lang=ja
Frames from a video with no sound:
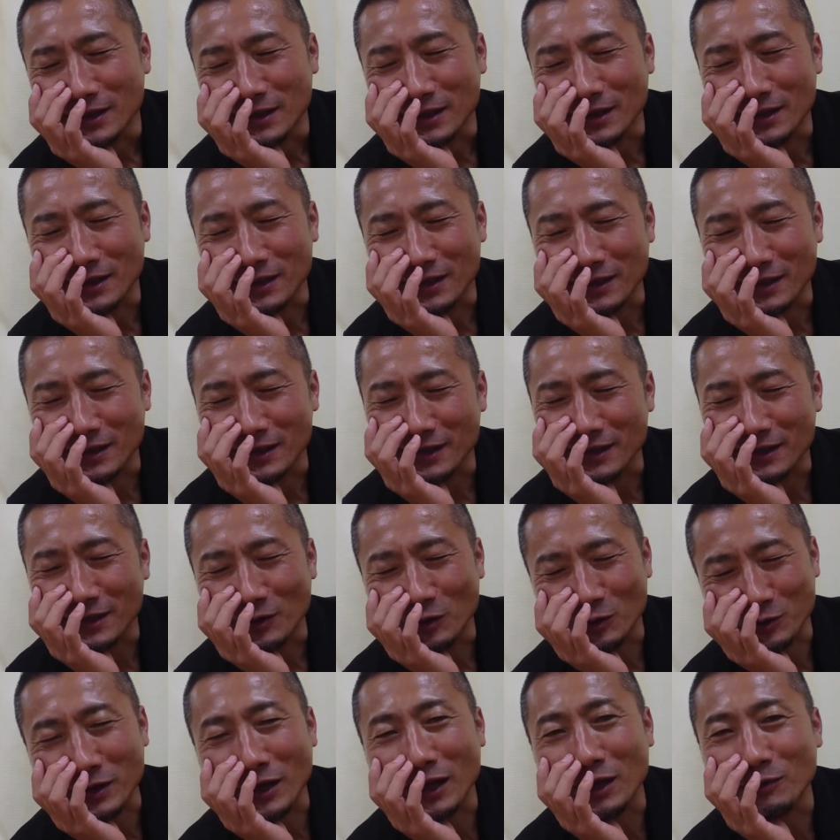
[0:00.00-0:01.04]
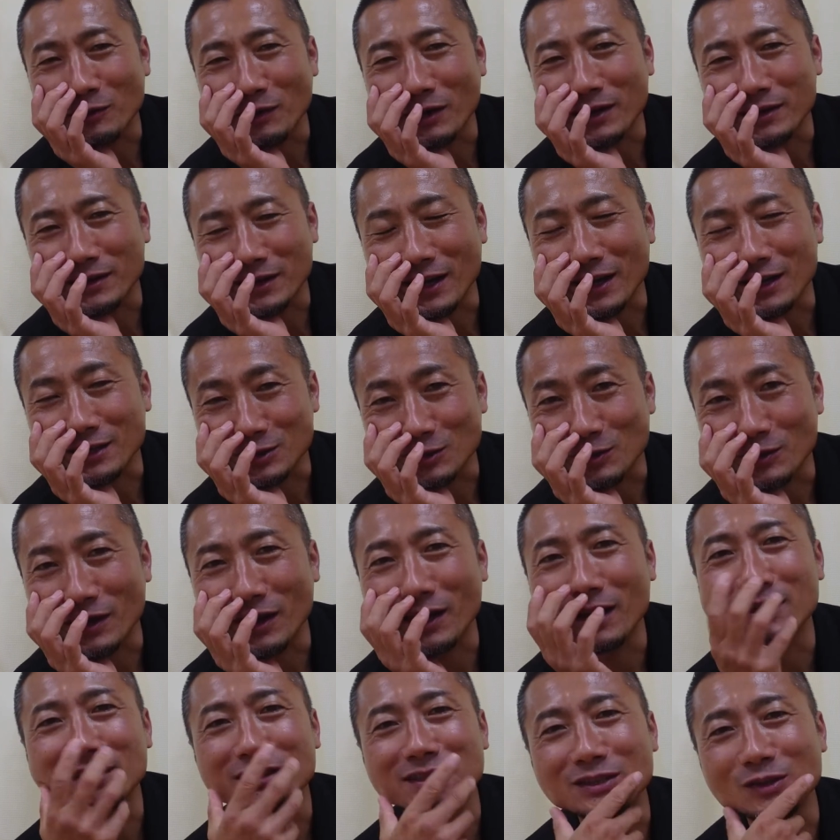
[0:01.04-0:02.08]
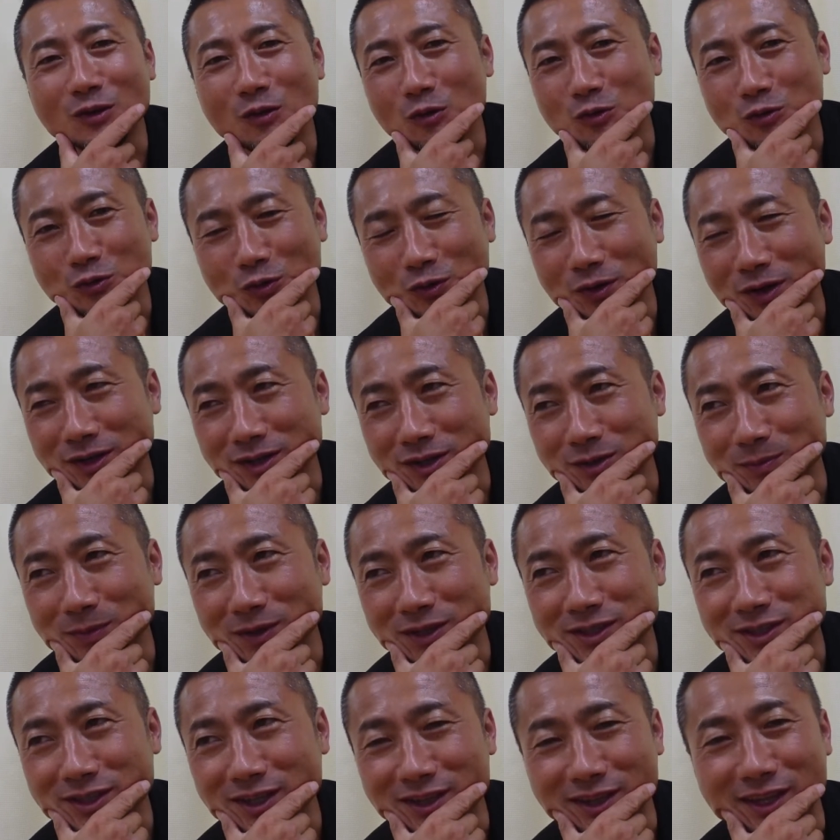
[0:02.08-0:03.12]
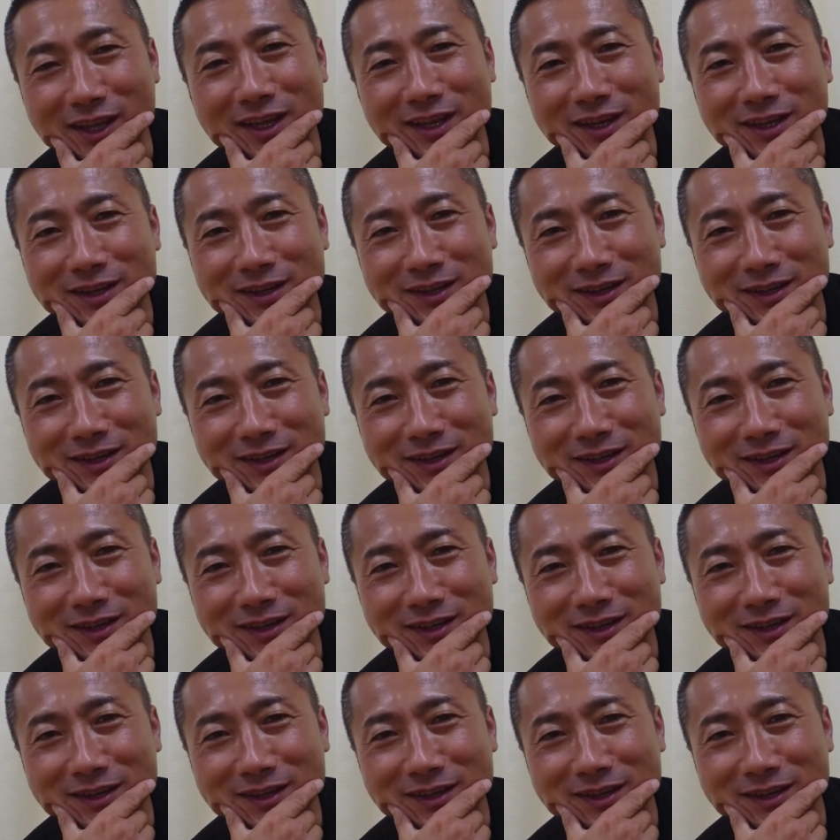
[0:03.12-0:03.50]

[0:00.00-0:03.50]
えー、お題はなんかそんな感じのことを書きましたね、